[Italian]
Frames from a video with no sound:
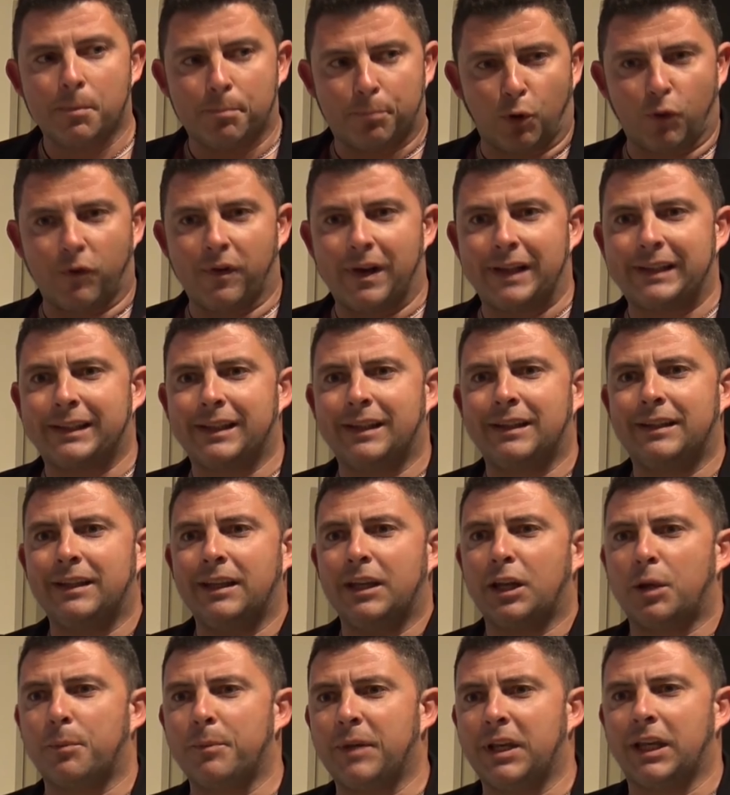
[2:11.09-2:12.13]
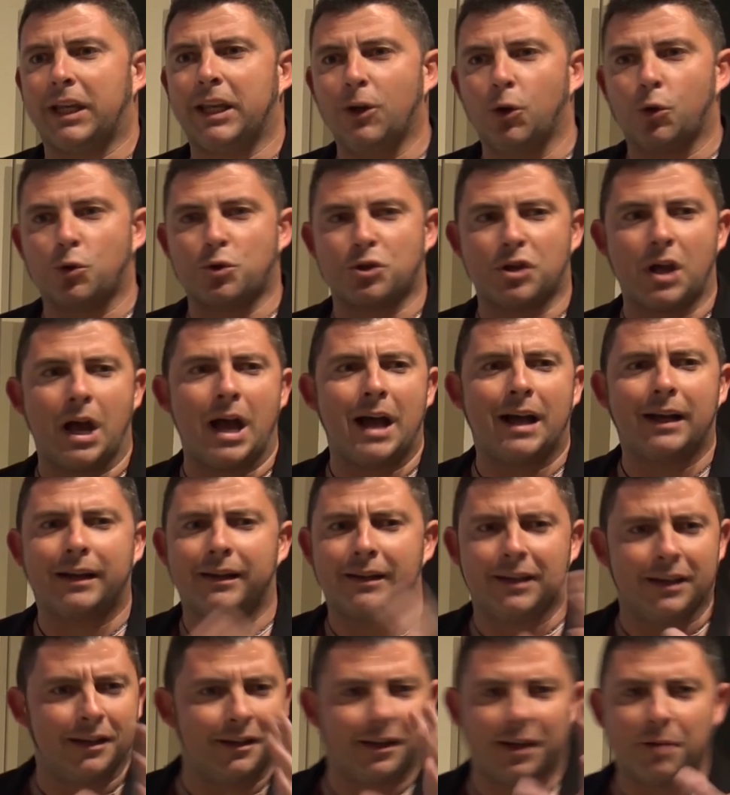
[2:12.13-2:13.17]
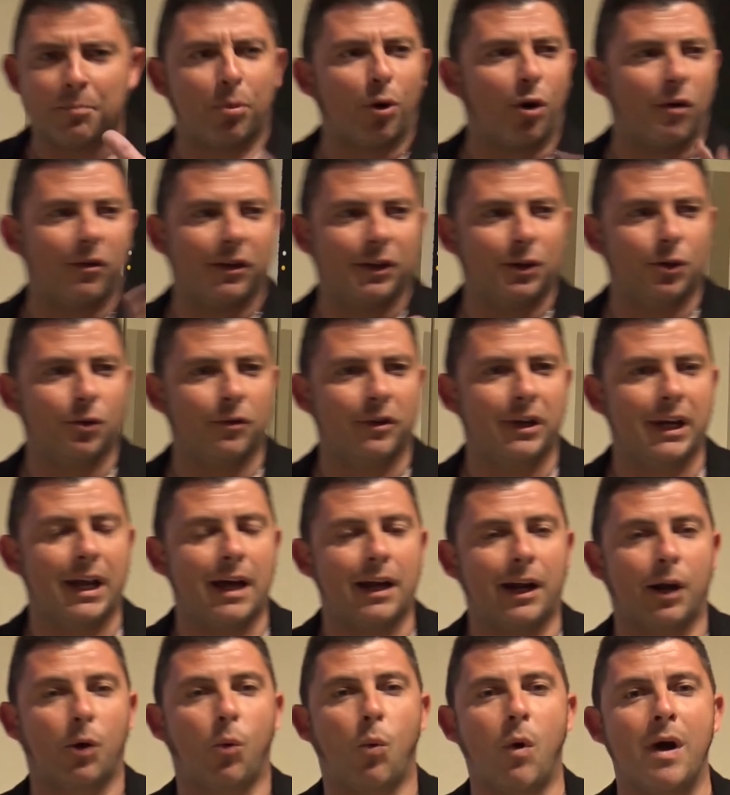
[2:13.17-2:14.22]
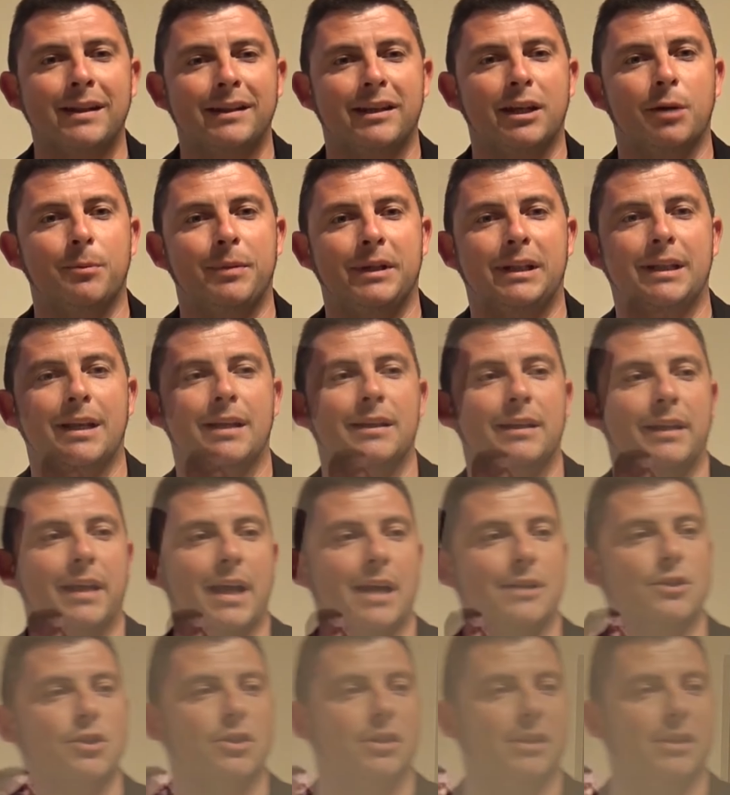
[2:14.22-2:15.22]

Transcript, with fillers: Provate a dirmi chi lo sa, chi, chi prova a indovinare, quanti abitanti ha